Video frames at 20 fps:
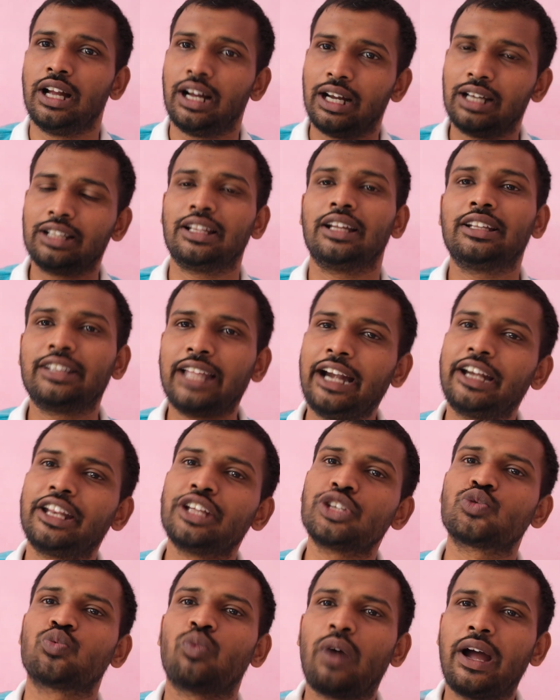दैट
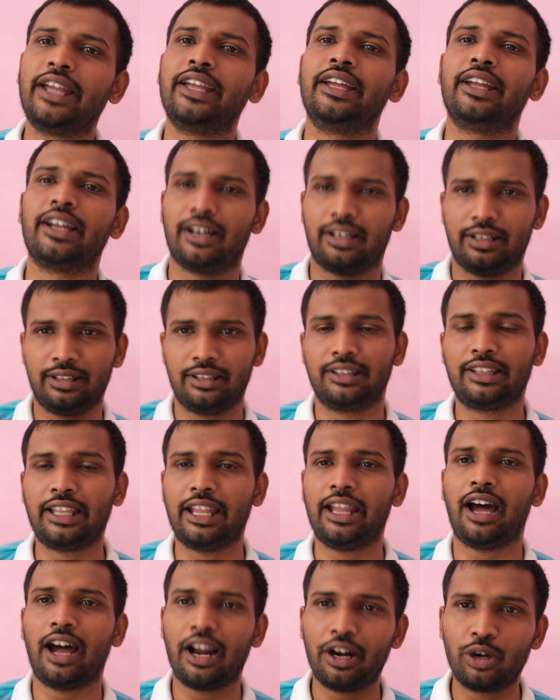इज़ वाई दे
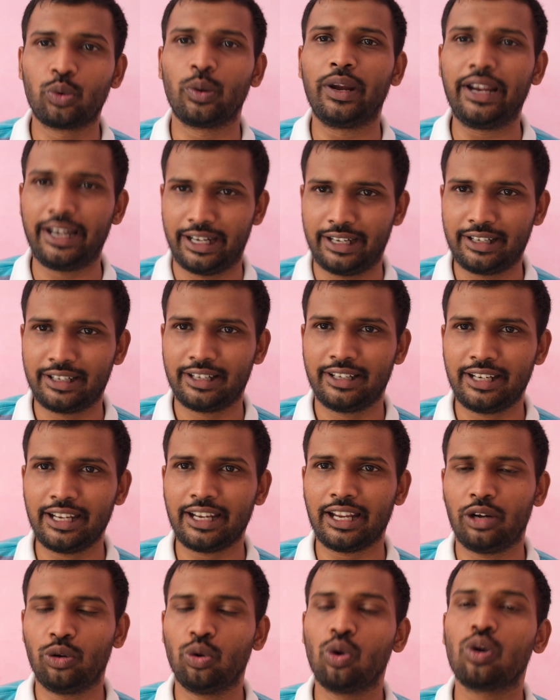आर डूइंग इट ठीक
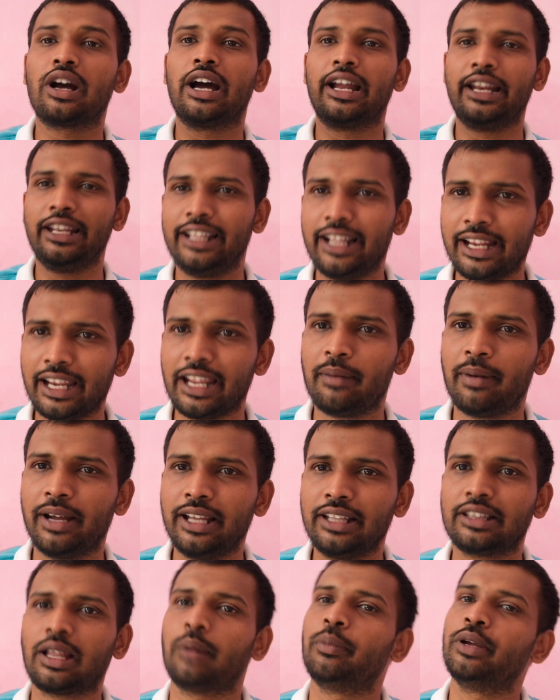है लोग खरीदेंगे भाई
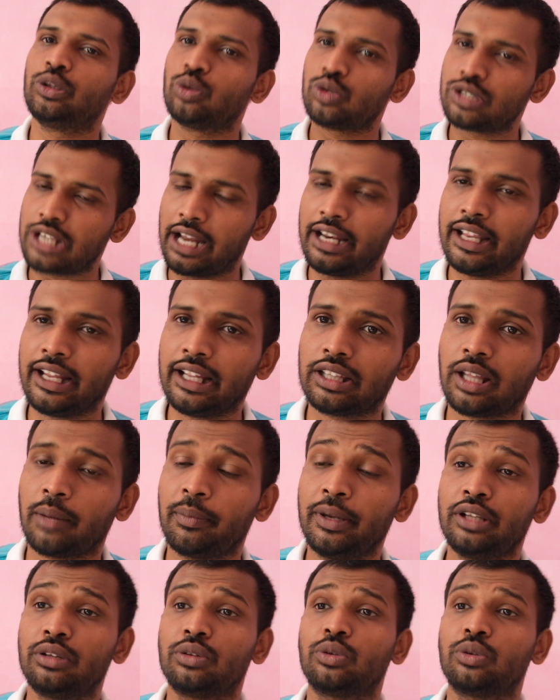तभी तो जानेंगे तभी